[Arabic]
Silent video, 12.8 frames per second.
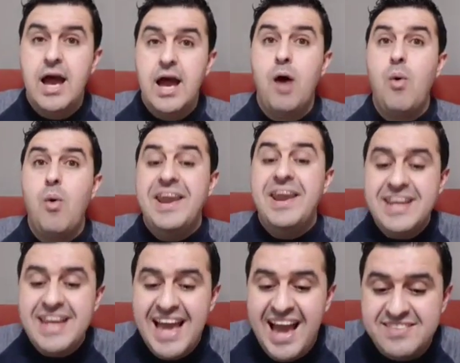أواني
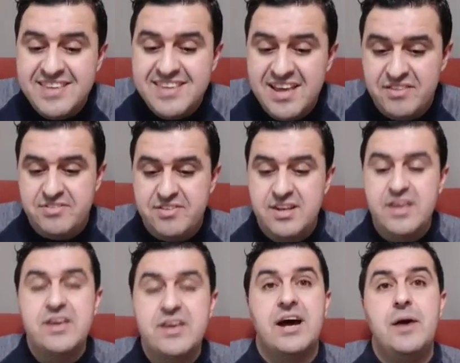الأحداث
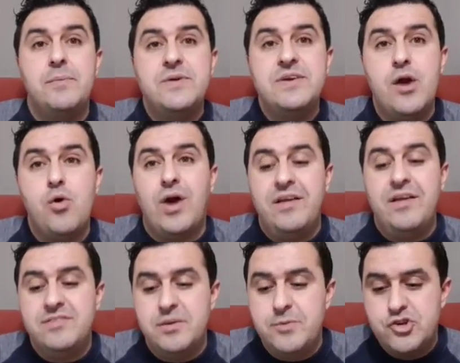الإرهابية وقع
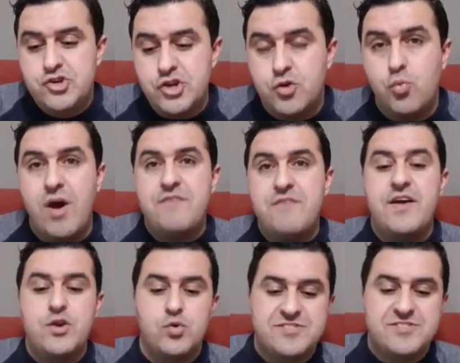عندي بلجيك ب
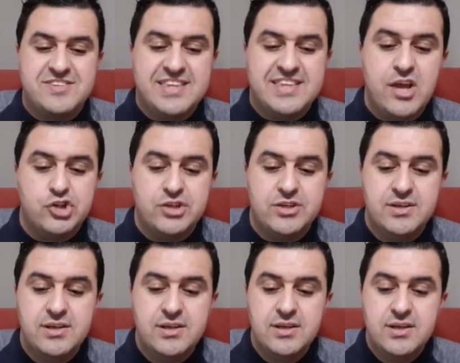2016
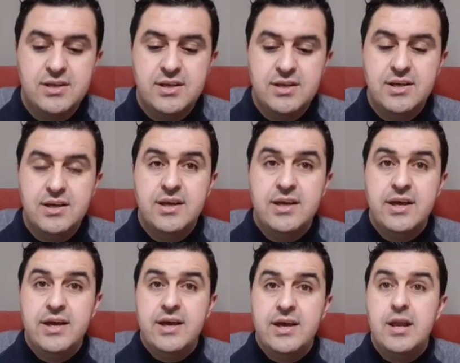
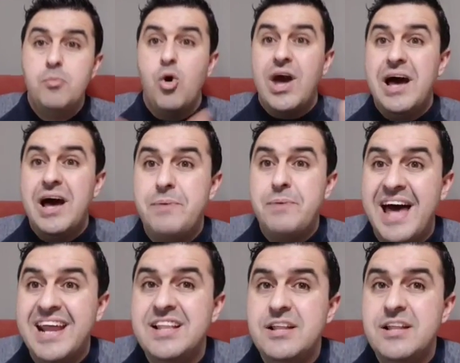
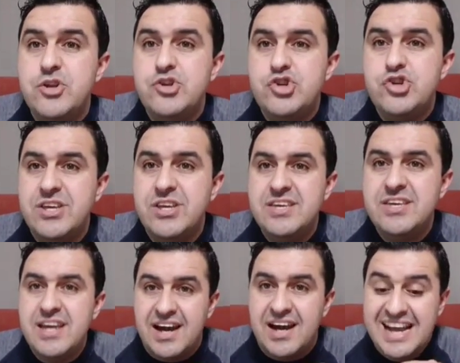المخابرات
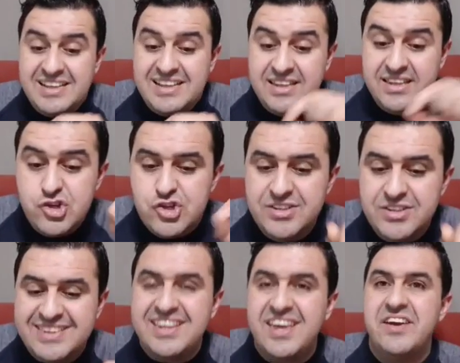البلجيكية أتجيج
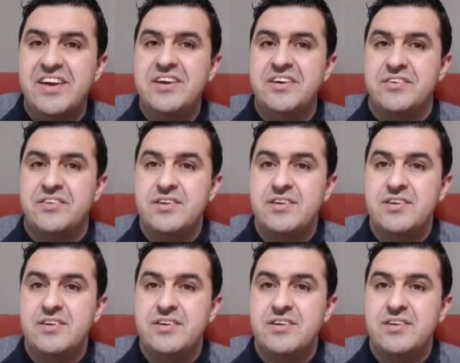التقرير